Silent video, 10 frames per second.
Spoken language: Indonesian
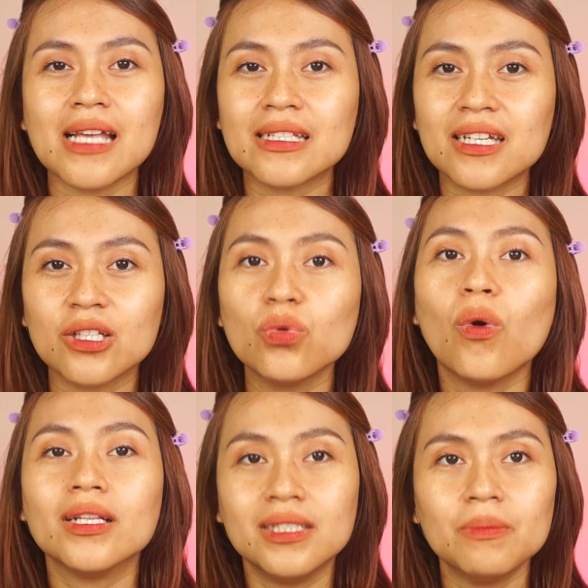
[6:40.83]
sunscreen
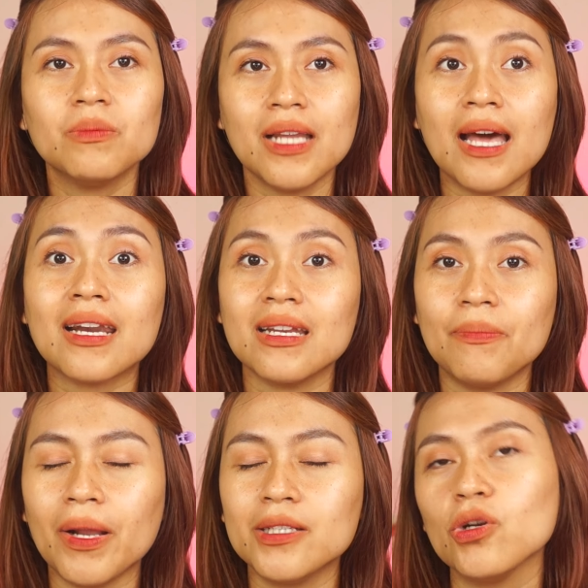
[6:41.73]
tuh wajib dan
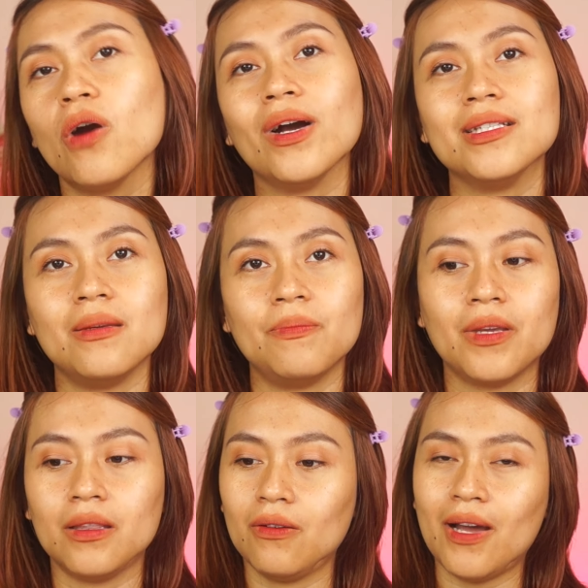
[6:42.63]
reapply juga wajib
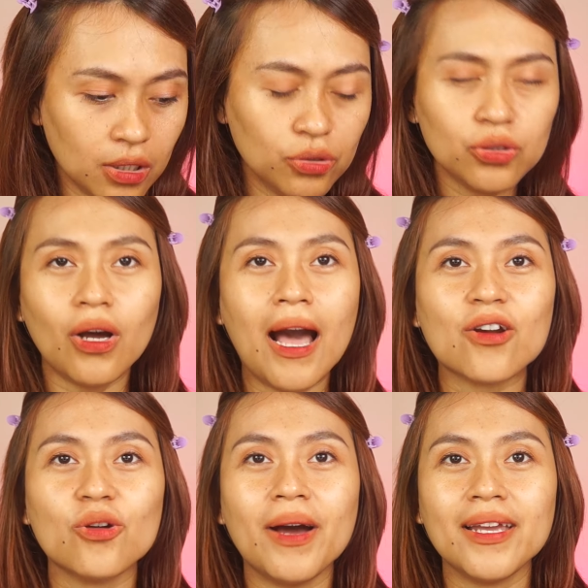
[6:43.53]
gitu guys untuk
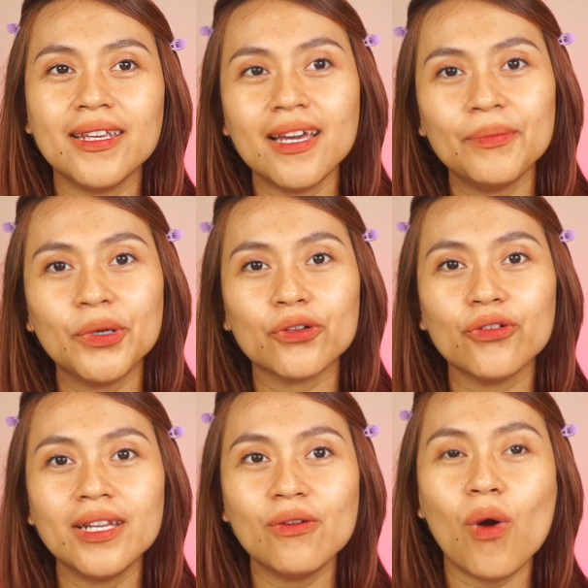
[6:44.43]
aromanya menurut
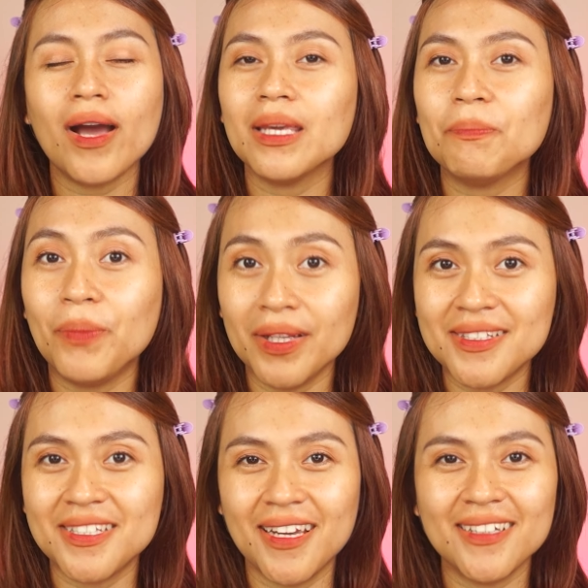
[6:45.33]
gue ini wangi
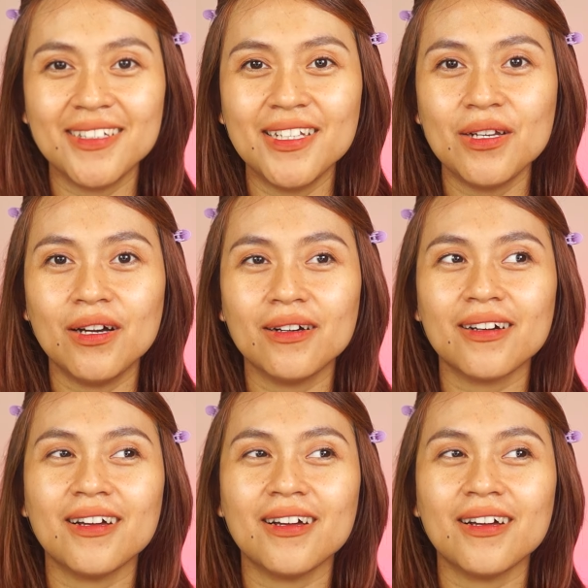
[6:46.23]
peach ya jadi